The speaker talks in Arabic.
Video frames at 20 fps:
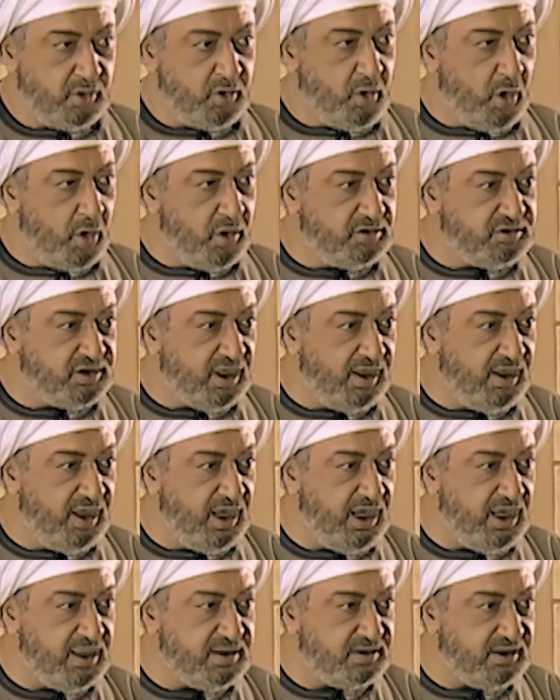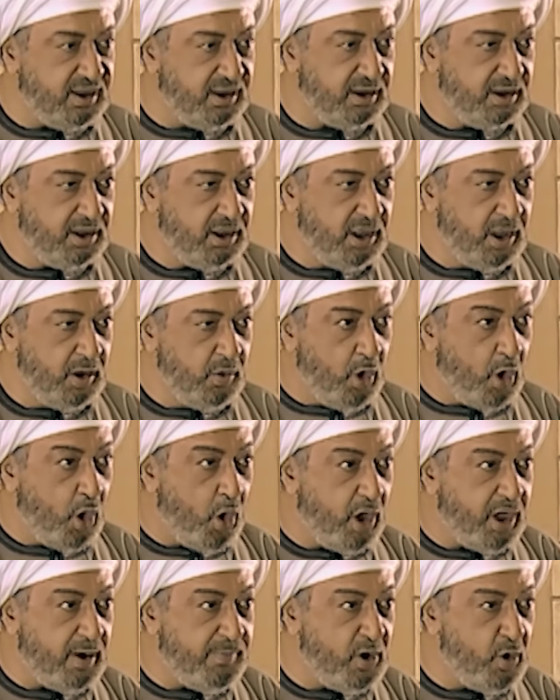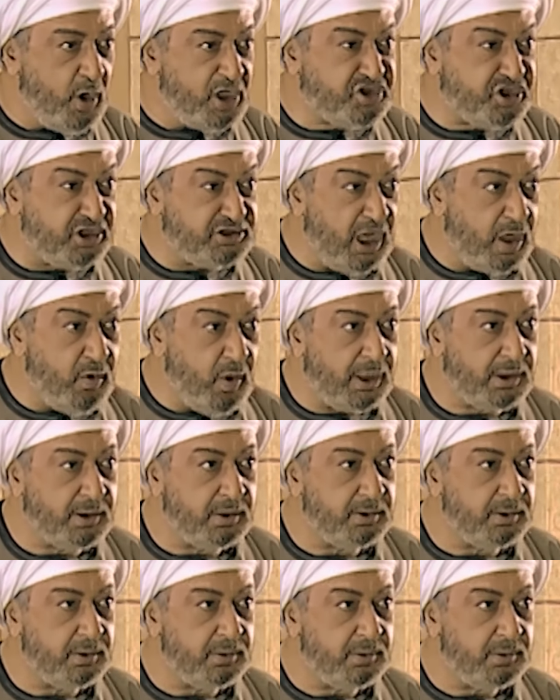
قلت اللي عندي وغوري من وشي دلوقتي